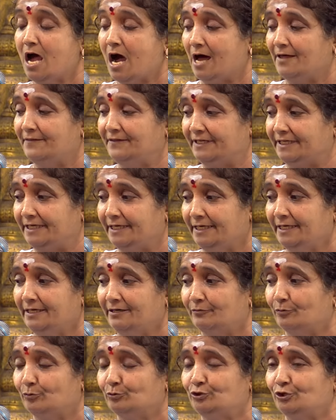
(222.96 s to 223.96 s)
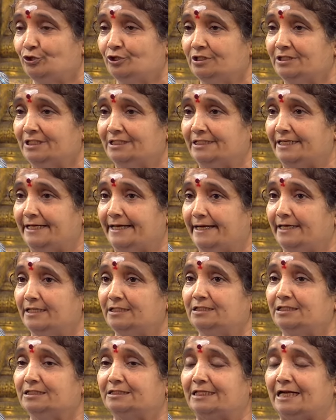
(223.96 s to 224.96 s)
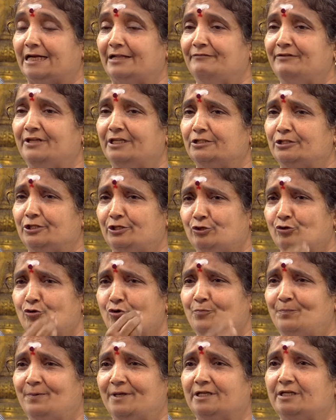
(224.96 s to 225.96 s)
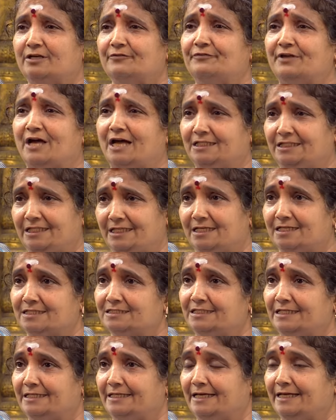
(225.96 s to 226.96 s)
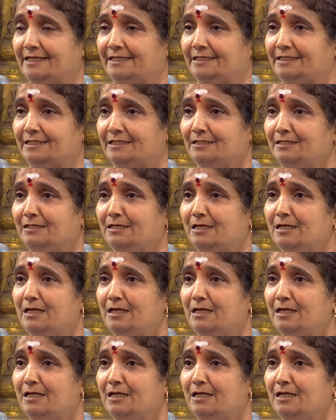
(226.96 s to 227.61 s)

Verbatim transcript: அது கீழே உதிர்ந்ததை எடுத்து தடவி எத்தனையோ பேருக்கு வியாதியெல்லாம் சரியாக இருக்குது